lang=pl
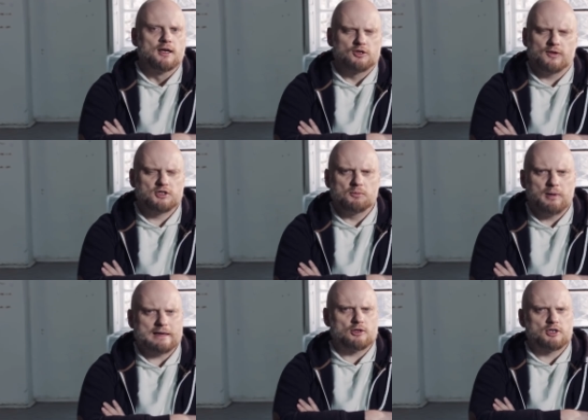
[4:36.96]
Zobaczcie,
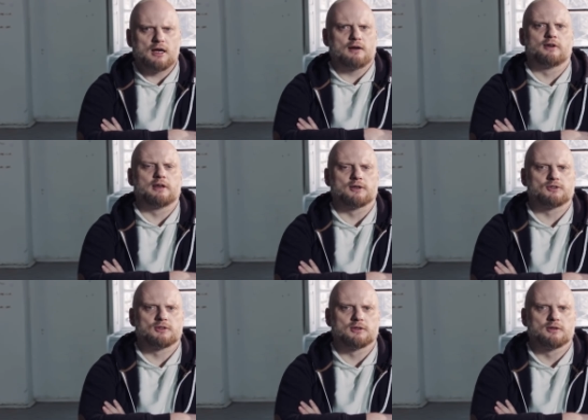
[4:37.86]
bardzo ciekawe
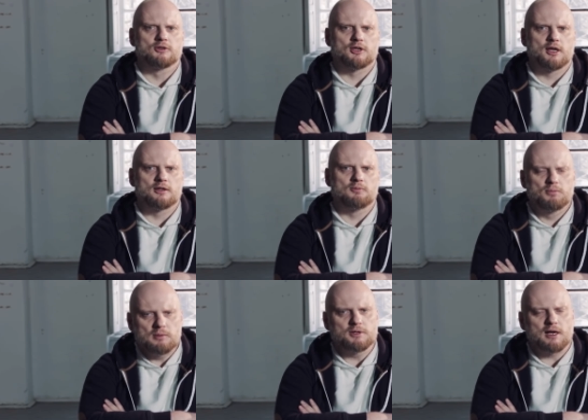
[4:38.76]
jest, że kiedy
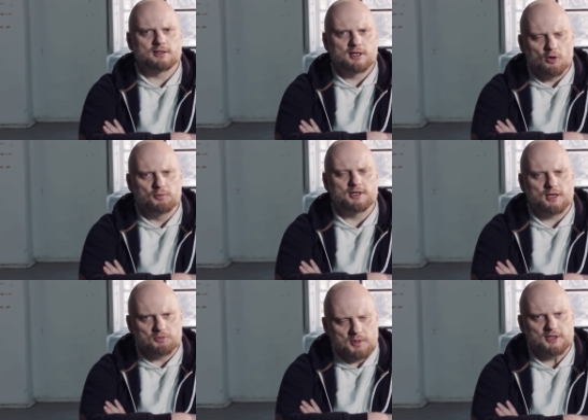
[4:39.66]
Biblia chce
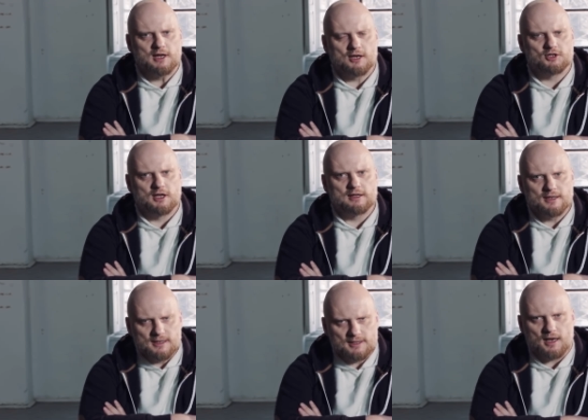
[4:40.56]
opisać Mesjasza, kiedy
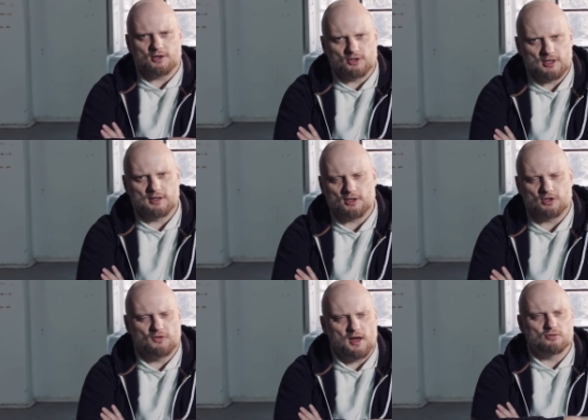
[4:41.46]
Izajasz chce dać
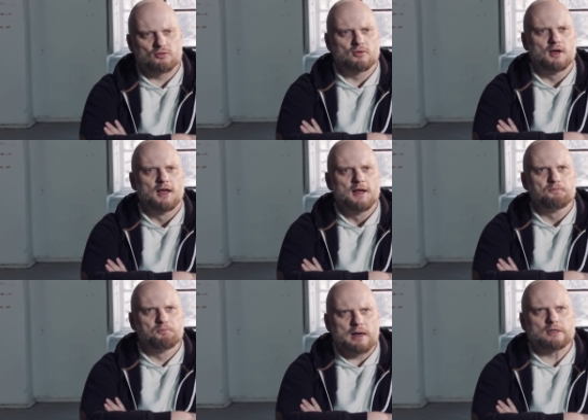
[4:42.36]
światu
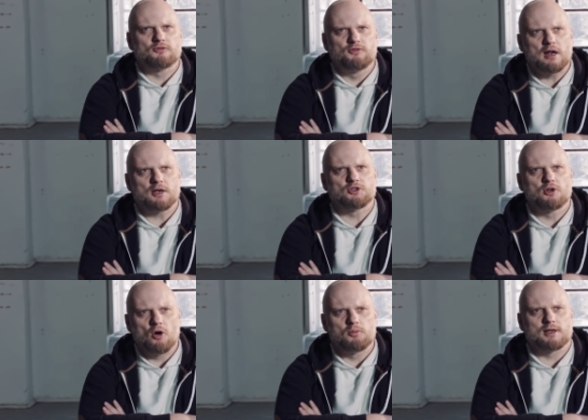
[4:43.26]
bardzo
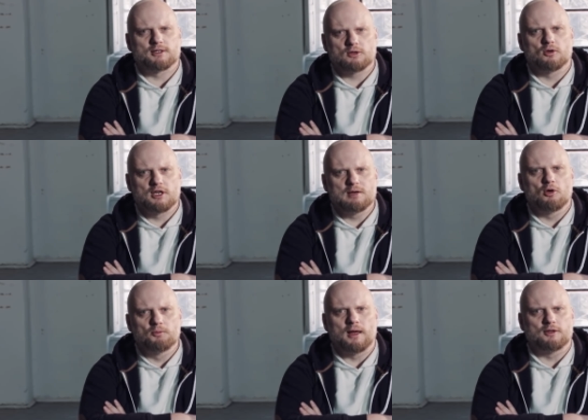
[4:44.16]
wyraźny obraz tego, kim
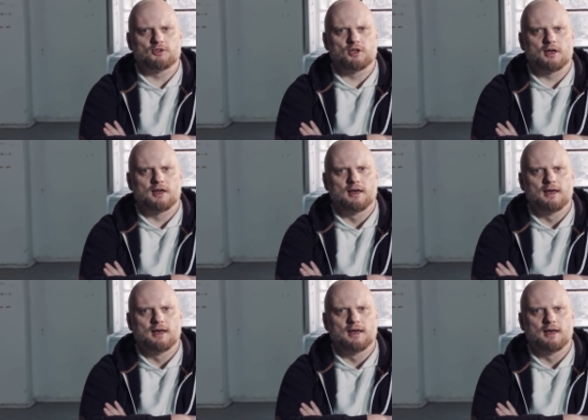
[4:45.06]
on będzie,